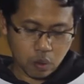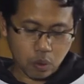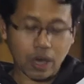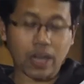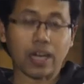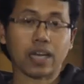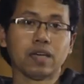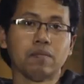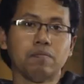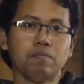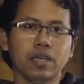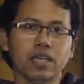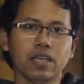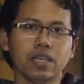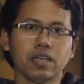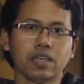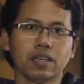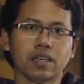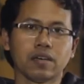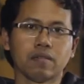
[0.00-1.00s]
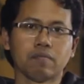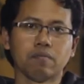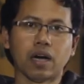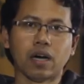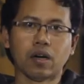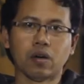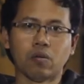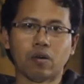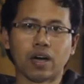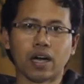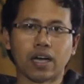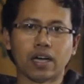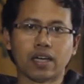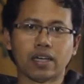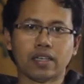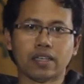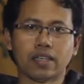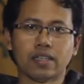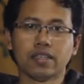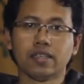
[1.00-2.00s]
Kurang lebih bahwa
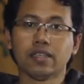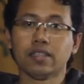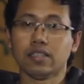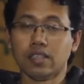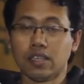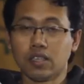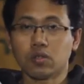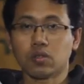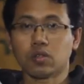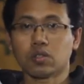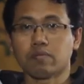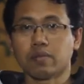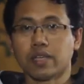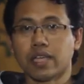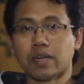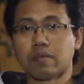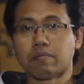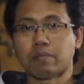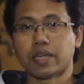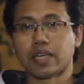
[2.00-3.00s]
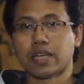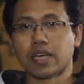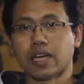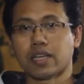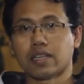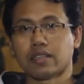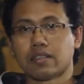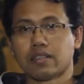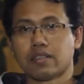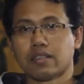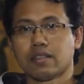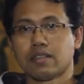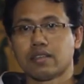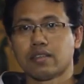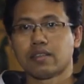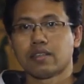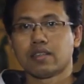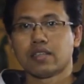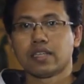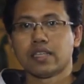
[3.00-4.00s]
Yesus menyampaikan
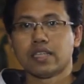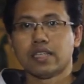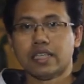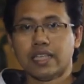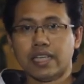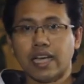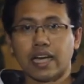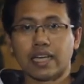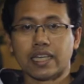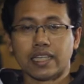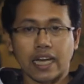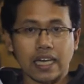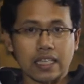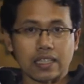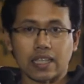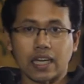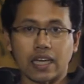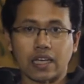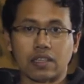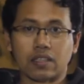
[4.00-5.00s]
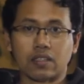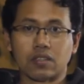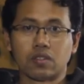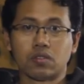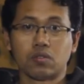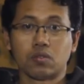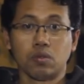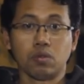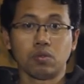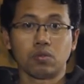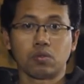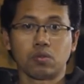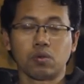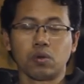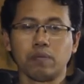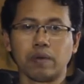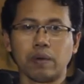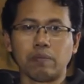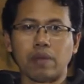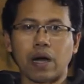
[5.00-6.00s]
dia datang justru
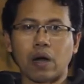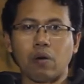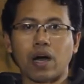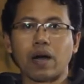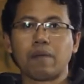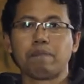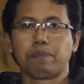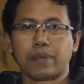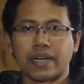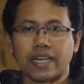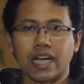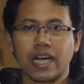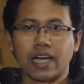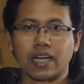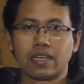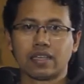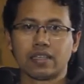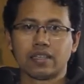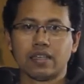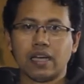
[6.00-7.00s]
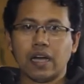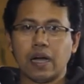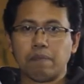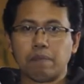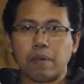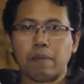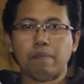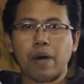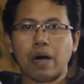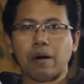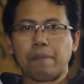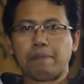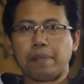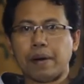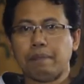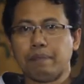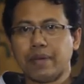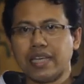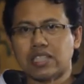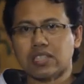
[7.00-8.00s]
membawa pedang, membawa
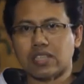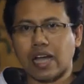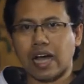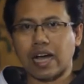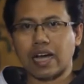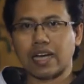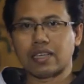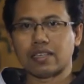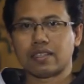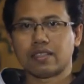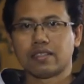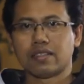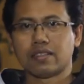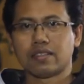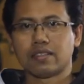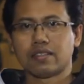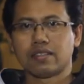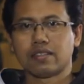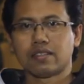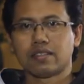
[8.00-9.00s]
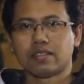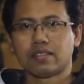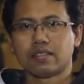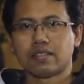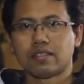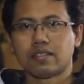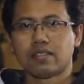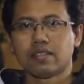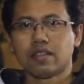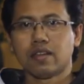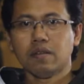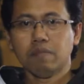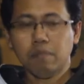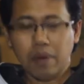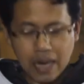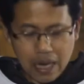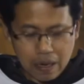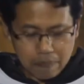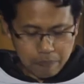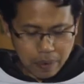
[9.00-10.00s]
pemisahan
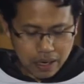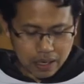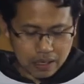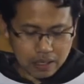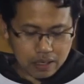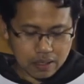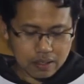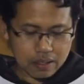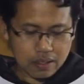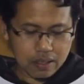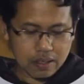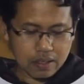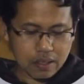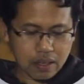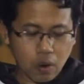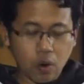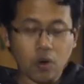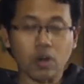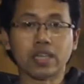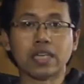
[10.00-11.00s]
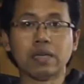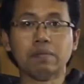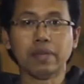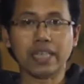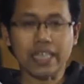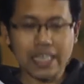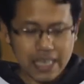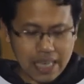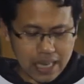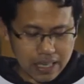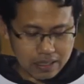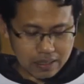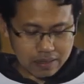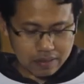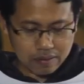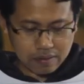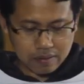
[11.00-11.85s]
Mengapa kok demikian?